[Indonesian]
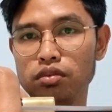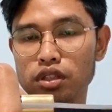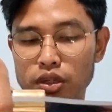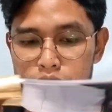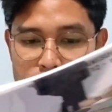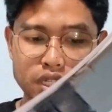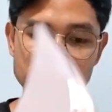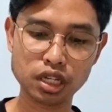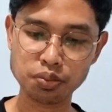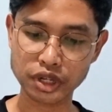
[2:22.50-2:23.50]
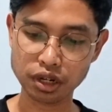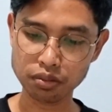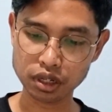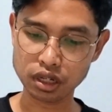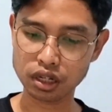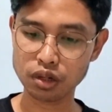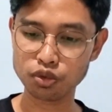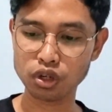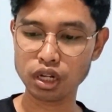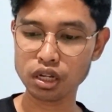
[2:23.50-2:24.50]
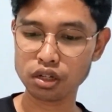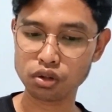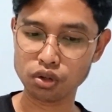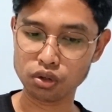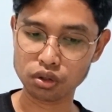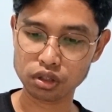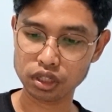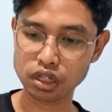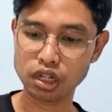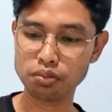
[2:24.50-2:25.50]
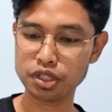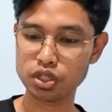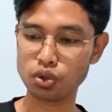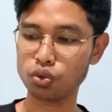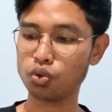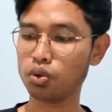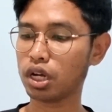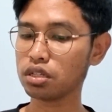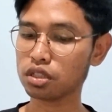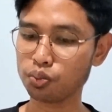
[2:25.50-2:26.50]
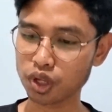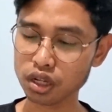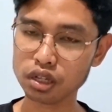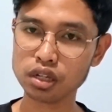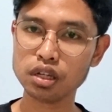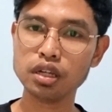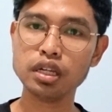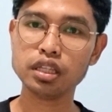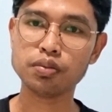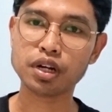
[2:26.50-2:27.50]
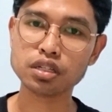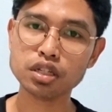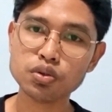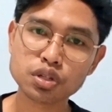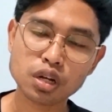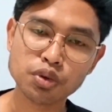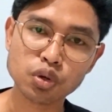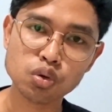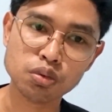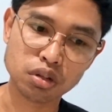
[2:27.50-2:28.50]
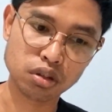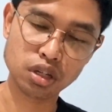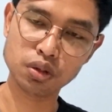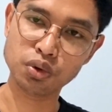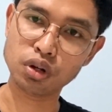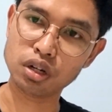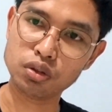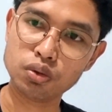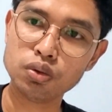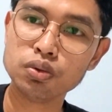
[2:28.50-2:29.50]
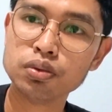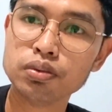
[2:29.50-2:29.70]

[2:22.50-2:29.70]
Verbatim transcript: mantap sekali siap kirim pak alhamdulillah goloknya dan pisau customnya terima kasih wassalamualaikum warahmatullahi wabarakatuh